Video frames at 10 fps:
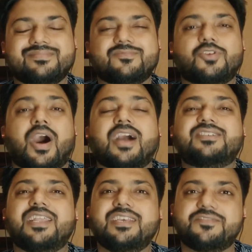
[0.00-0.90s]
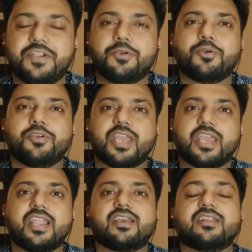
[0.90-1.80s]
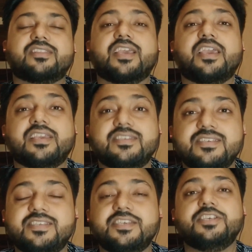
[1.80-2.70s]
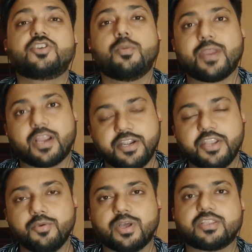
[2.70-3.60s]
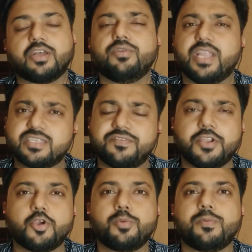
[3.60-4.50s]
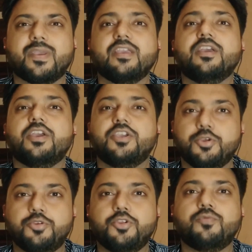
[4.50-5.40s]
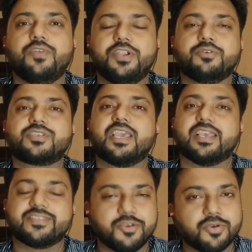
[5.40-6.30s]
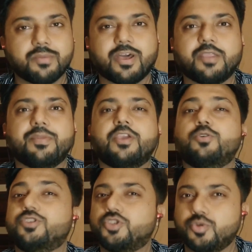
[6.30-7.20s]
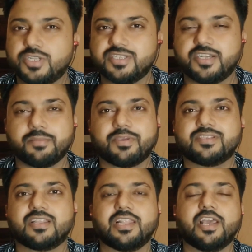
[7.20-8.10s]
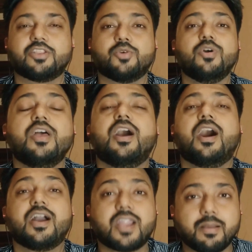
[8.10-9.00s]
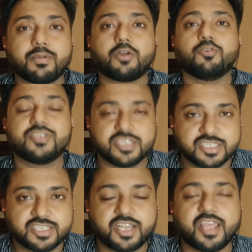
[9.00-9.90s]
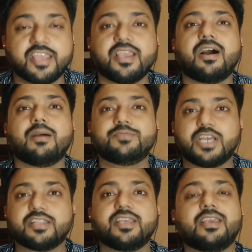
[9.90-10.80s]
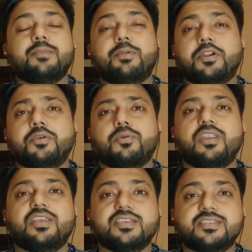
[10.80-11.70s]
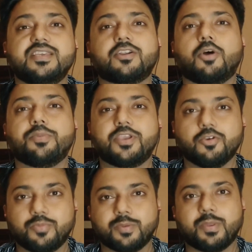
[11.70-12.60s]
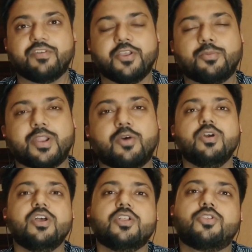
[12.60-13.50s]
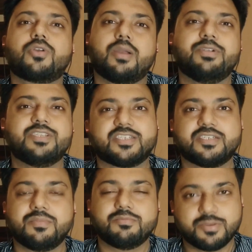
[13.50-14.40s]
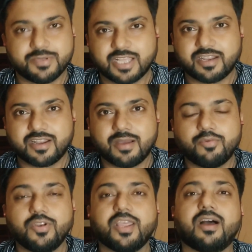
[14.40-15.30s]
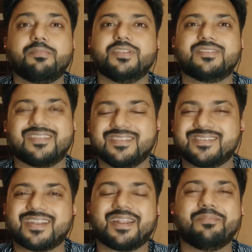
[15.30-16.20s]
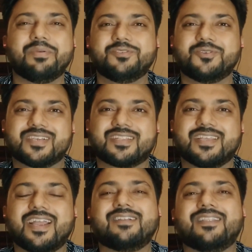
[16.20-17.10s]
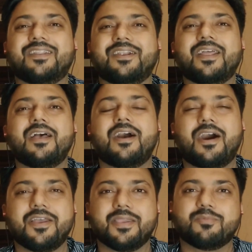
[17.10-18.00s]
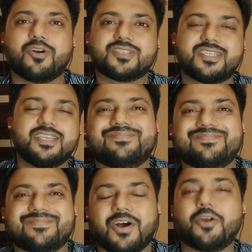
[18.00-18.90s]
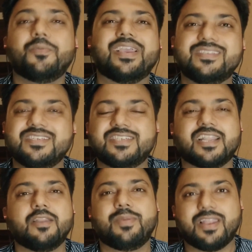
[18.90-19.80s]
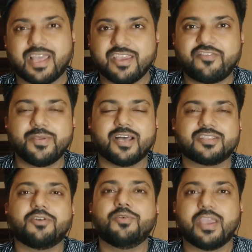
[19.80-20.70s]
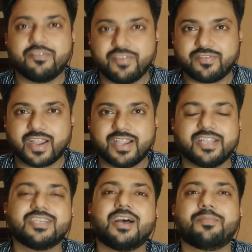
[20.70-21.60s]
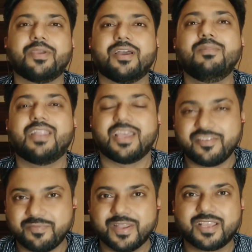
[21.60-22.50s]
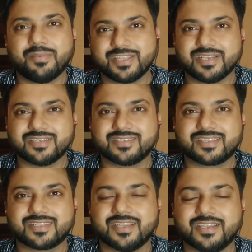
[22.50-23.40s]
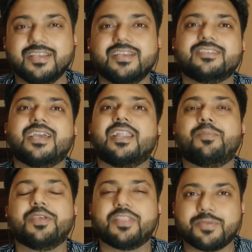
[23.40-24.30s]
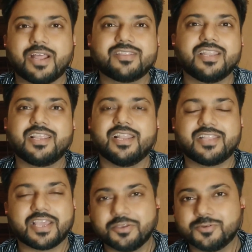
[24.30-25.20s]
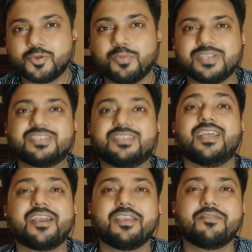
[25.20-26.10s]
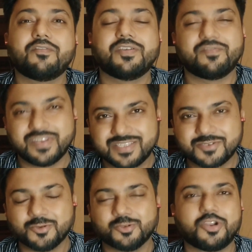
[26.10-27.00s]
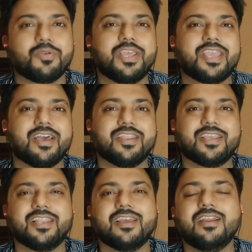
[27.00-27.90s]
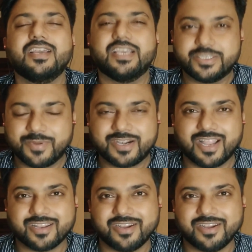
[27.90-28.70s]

तो आज के लिए इस वीडियो को यही एंड करते हैं इसी सीरीज़ को मैं कंटिन्यू करता हूँ नेक्स्ट वीडियो भी मैं यूट्यूब वीडियोस के एस e के बारे में ही कुछ छोटे से टिप के साथ ले आता हूँ अगर आपका कोई सजेशन है या आप चाहते हैं कि पर्टिकुलरली किसी एक टॉपिक के ऊपर मैं वीडियो बनाऊँ तो कमेंट सेक्शन में मुझे बताना ना भूलें आप मेरे साथ इंस्टाग्राम में भी जुड़ सकते हैं एट द रेट आई एम कॉस्टी और मैं इसी चैनल पे लाइव भी आता हूँ एवरी फ्राइडे जहाँ पे हम लाइव मिल के बातें कर सकते हैं चैनल पे इतना प्यार देने के लिए थैंक यू सो मच नया गिव अवे फिर से सोच रहा हूँ लेके आने के लिए इस बार टारगेट